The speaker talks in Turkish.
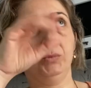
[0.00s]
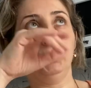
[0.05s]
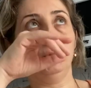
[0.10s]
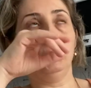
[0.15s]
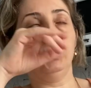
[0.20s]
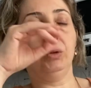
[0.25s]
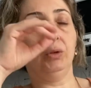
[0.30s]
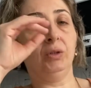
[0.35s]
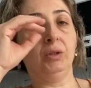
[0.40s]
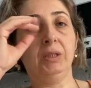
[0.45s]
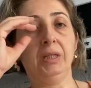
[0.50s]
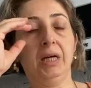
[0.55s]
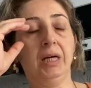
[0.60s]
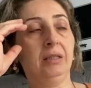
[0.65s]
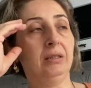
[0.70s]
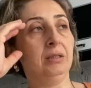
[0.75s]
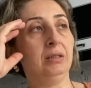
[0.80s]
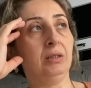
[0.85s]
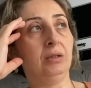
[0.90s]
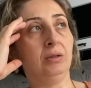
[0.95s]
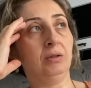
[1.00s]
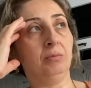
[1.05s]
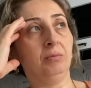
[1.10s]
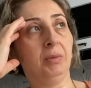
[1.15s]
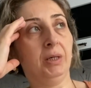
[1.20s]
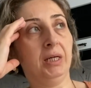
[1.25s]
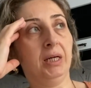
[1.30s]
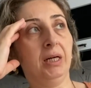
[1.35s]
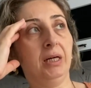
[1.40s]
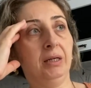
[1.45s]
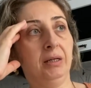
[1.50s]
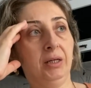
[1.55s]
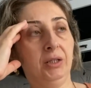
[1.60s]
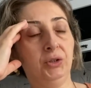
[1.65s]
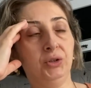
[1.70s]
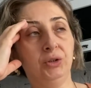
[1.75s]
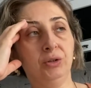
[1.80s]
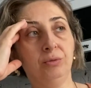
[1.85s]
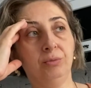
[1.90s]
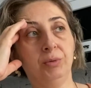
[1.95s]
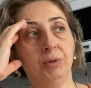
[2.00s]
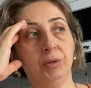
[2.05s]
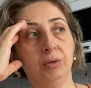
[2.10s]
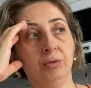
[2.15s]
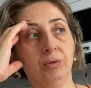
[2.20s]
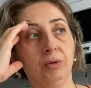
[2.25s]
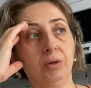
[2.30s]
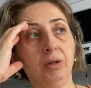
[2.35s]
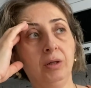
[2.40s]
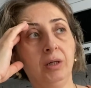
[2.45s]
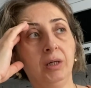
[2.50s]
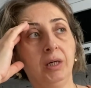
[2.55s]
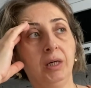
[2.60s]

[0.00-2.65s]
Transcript: Çünkü kendisi bayağı araştırıp alıyor.